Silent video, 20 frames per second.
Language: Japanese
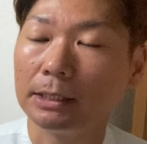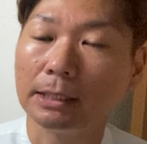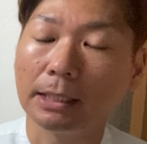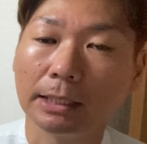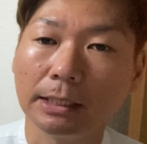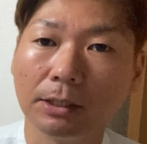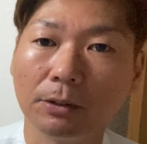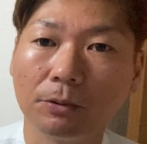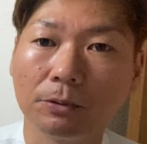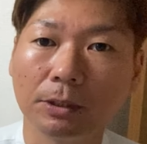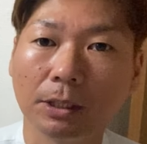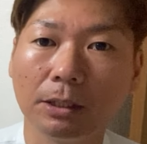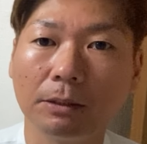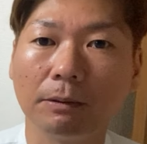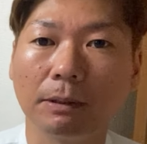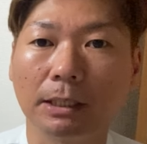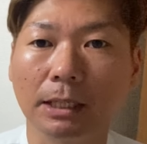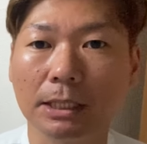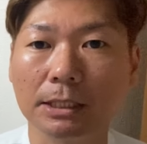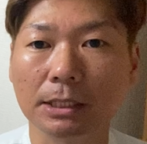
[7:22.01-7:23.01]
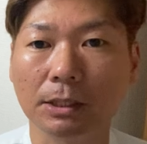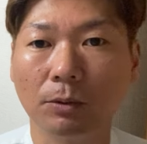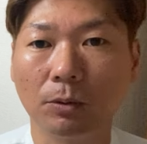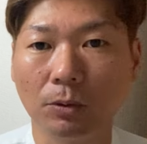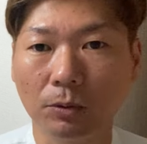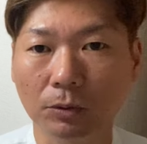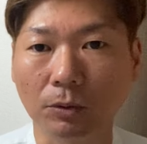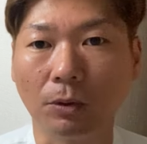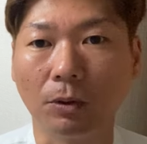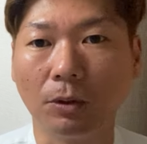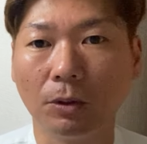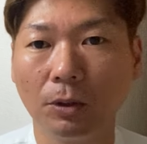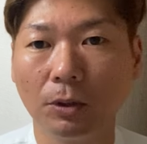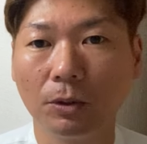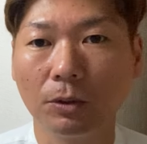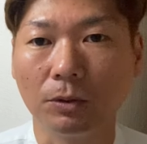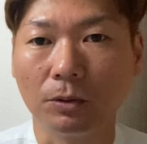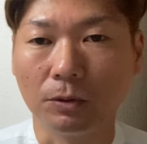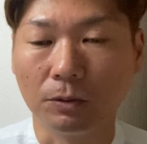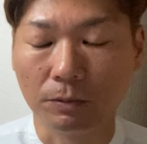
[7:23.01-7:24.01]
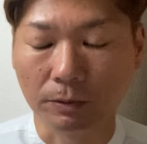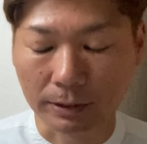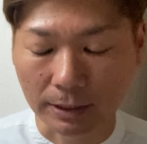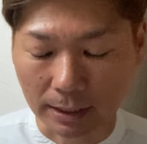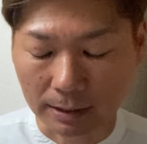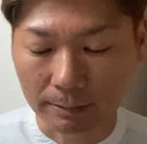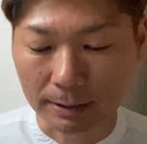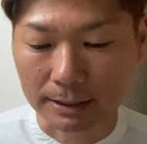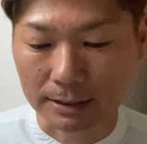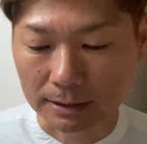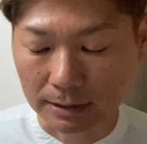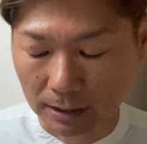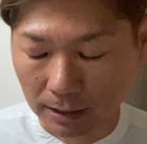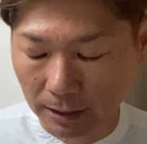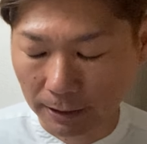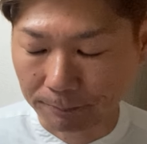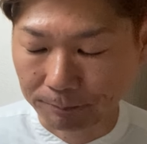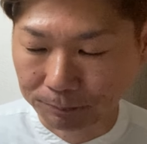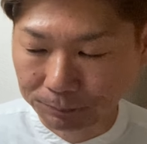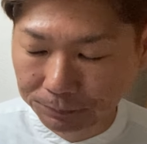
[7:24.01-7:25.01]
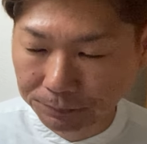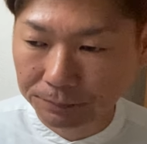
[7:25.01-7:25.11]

痛手を受けるのは会社の方というふうになりますんでね。